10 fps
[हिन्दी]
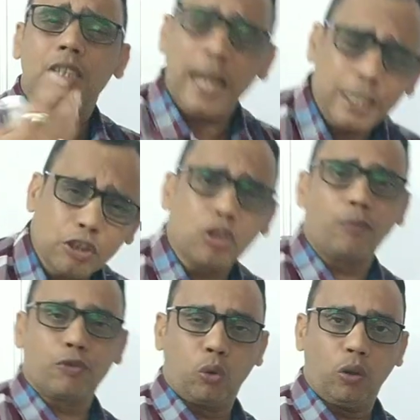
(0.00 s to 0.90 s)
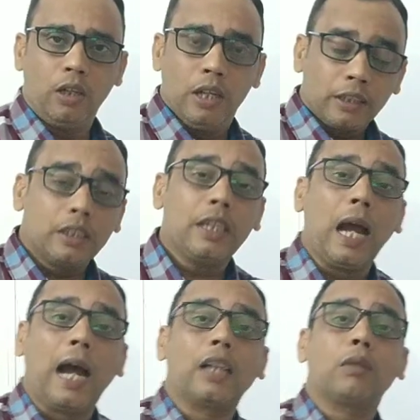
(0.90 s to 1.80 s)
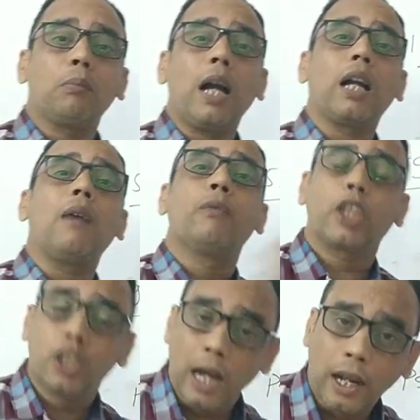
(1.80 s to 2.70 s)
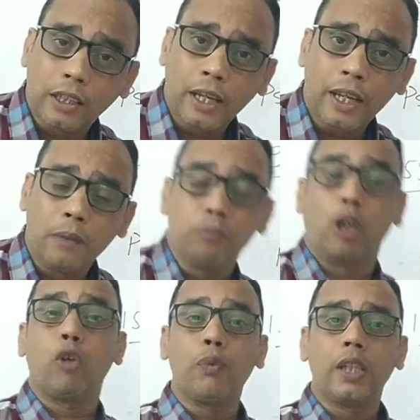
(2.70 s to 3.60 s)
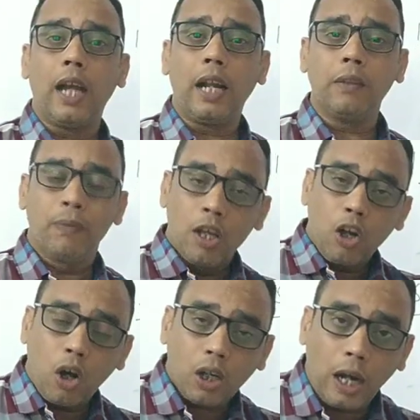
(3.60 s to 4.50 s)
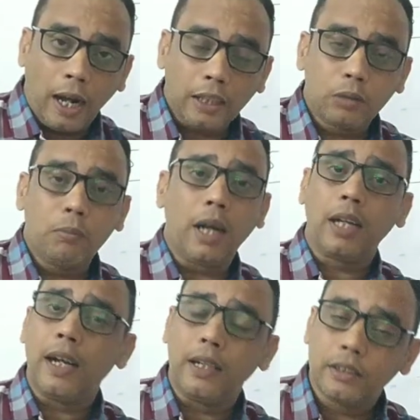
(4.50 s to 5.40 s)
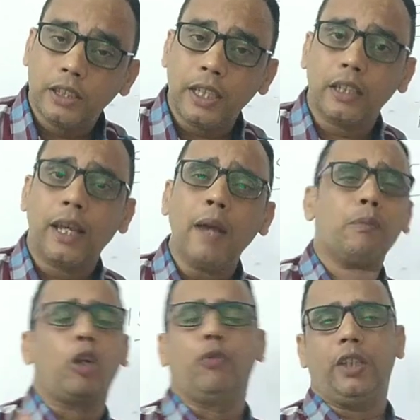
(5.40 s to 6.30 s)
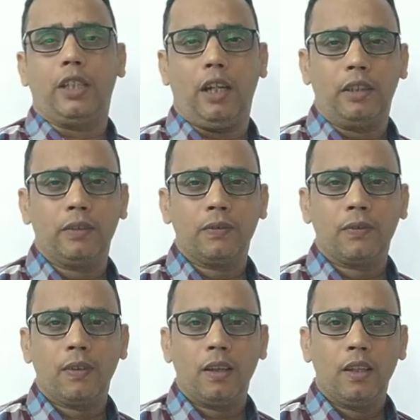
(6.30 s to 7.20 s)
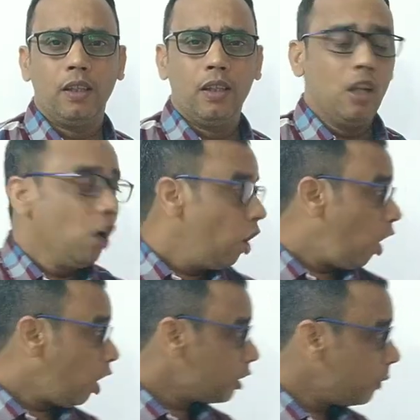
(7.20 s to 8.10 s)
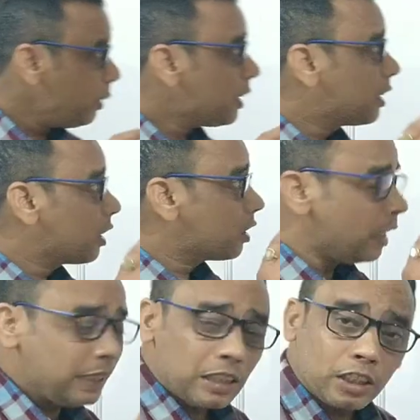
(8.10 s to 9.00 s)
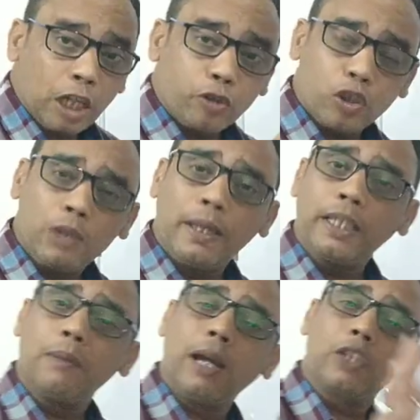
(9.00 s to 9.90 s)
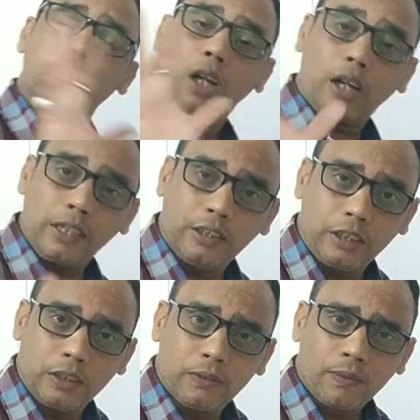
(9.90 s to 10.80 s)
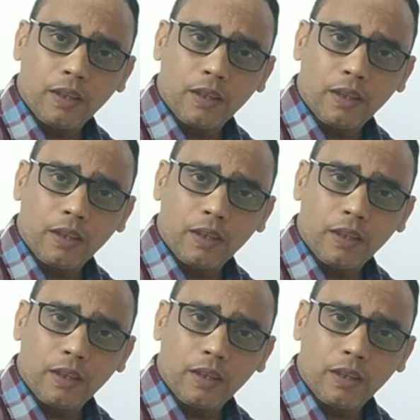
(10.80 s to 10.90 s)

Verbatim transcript: द साइंस ऑफ सोल कि आत्मा का विज्ञान है मनोविज्ञान और आत्मा का अध्ययन है मनोविज्ञान और जब ये सिक्सटींथ सेंचुरी में ये बात चल रही थी